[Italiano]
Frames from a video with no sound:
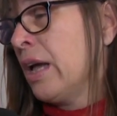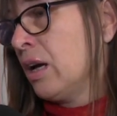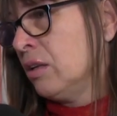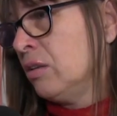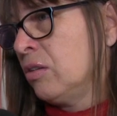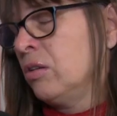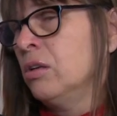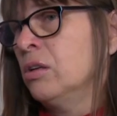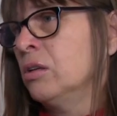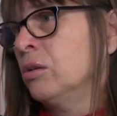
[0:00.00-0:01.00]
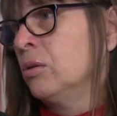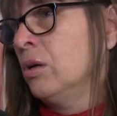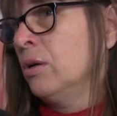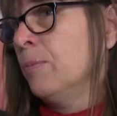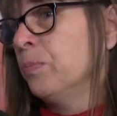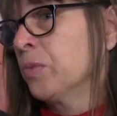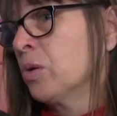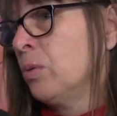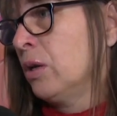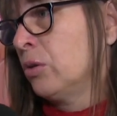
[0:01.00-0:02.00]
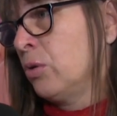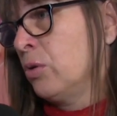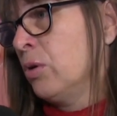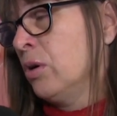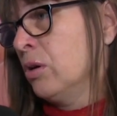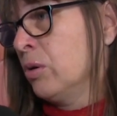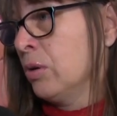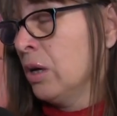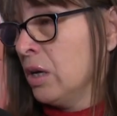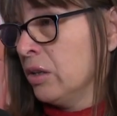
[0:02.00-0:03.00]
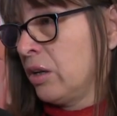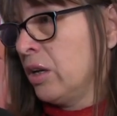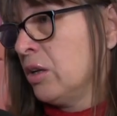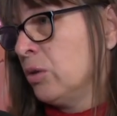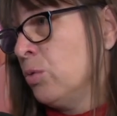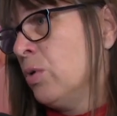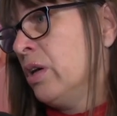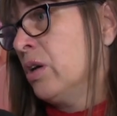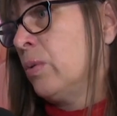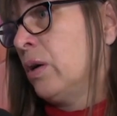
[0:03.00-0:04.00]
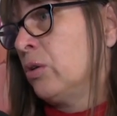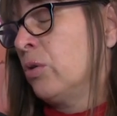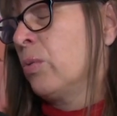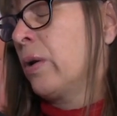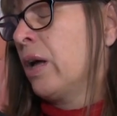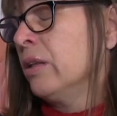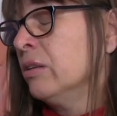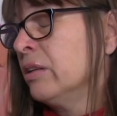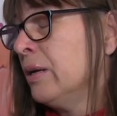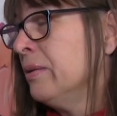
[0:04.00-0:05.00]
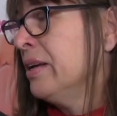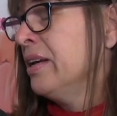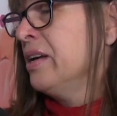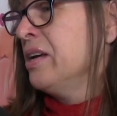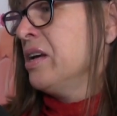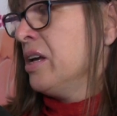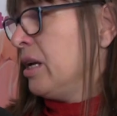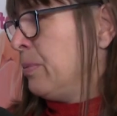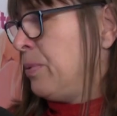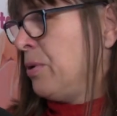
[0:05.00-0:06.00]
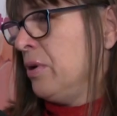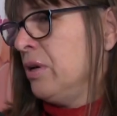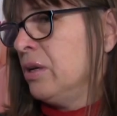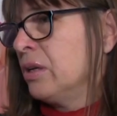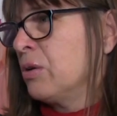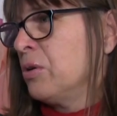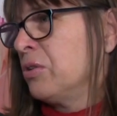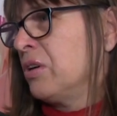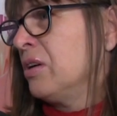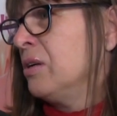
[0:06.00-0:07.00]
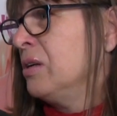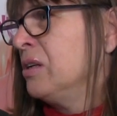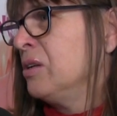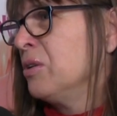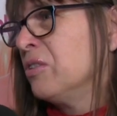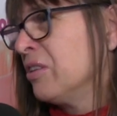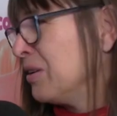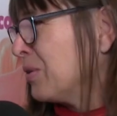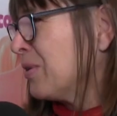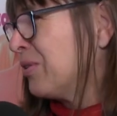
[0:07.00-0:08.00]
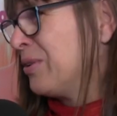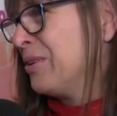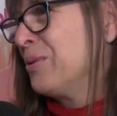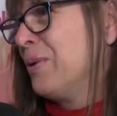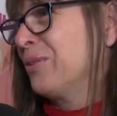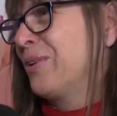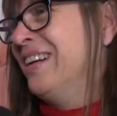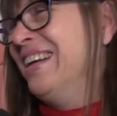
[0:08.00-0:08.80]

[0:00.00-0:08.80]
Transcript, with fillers: Hertz, um, ehm, 4, eh, e 440. E poi che cosa? Io insegno questo in quattro